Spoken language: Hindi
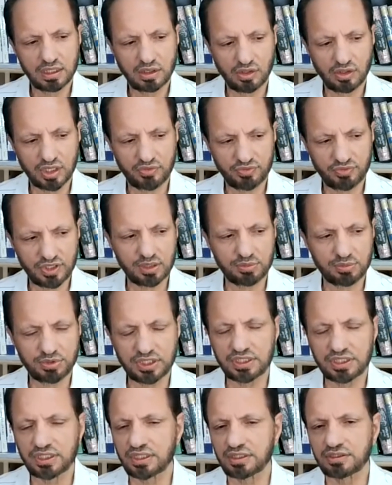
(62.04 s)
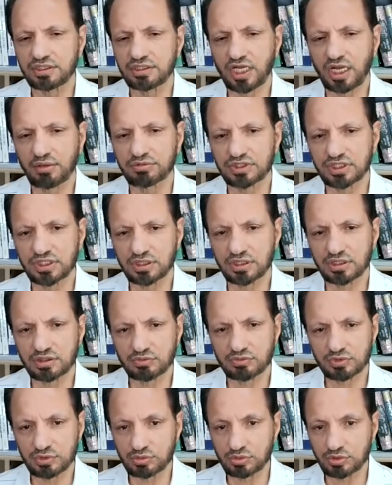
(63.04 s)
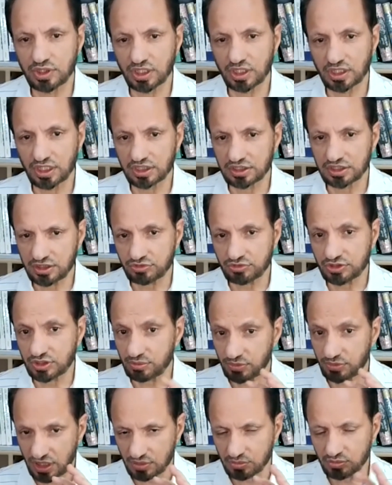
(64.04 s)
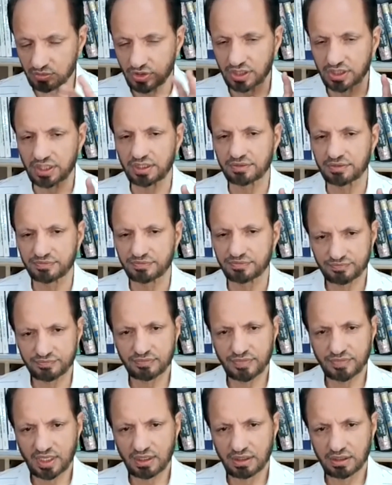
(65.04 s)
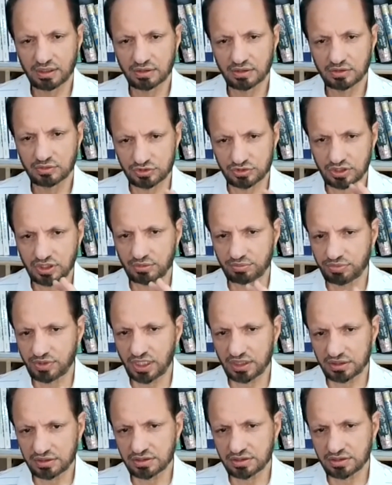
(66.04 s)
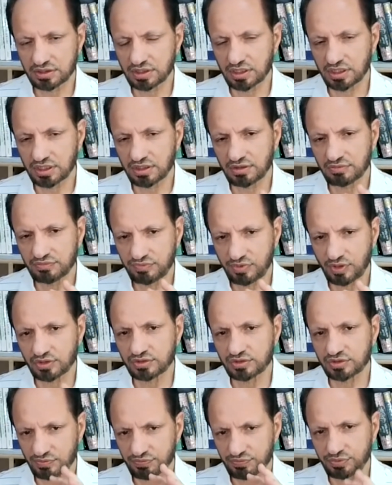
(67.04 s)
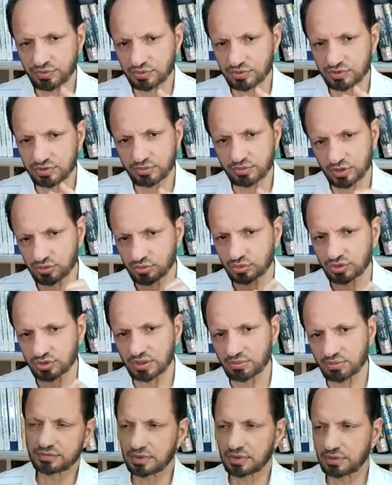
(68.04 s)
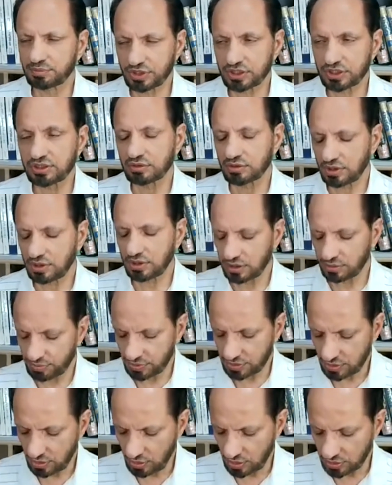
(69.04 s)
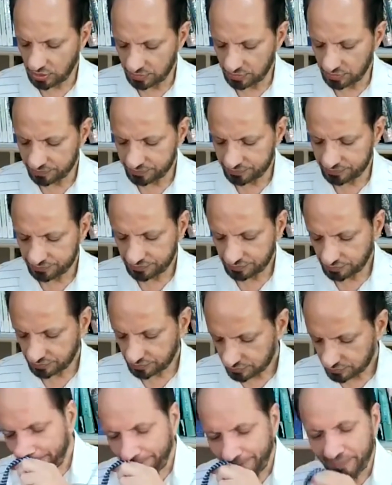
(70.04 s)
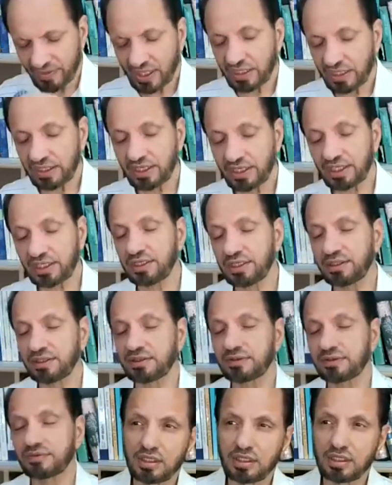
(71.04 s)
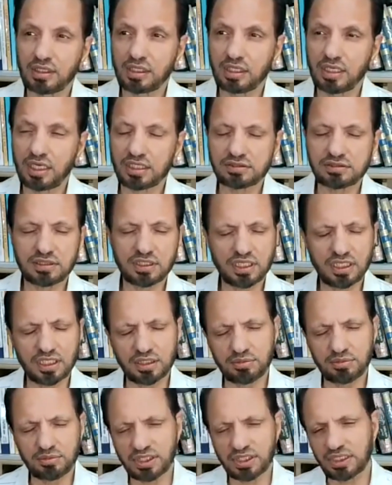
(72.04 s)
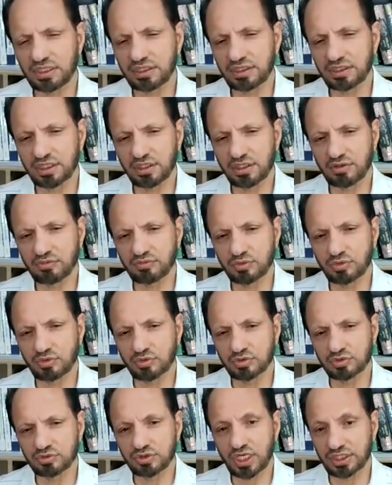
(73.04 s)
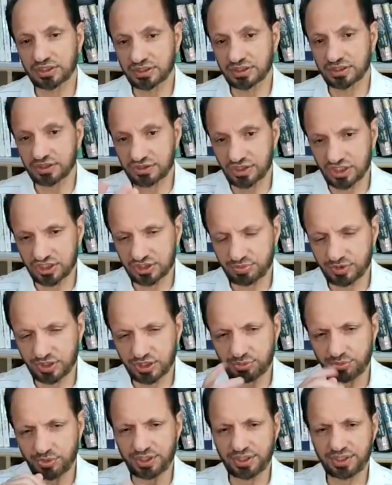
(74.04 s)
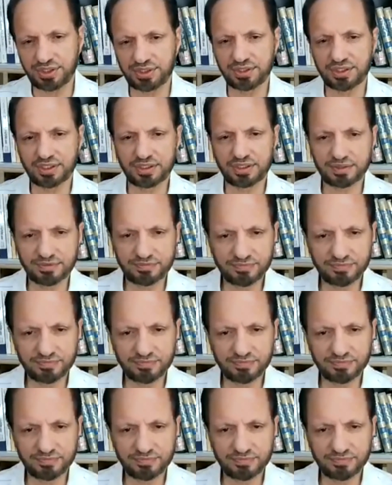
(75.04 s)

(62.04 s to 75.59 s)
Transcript: और अवेलेबिलिटी के हिसाब से वो दुनिया का सबसे बड़ा मुल्क है उसके पास जितने फॉसिल फ्यूल्स मौजूद हैं पर्टिकुलरली पेट्रोलियम लेकिन असले के लिए वो यूनाइटेड स्टेट्स पर डिपेंडेंट है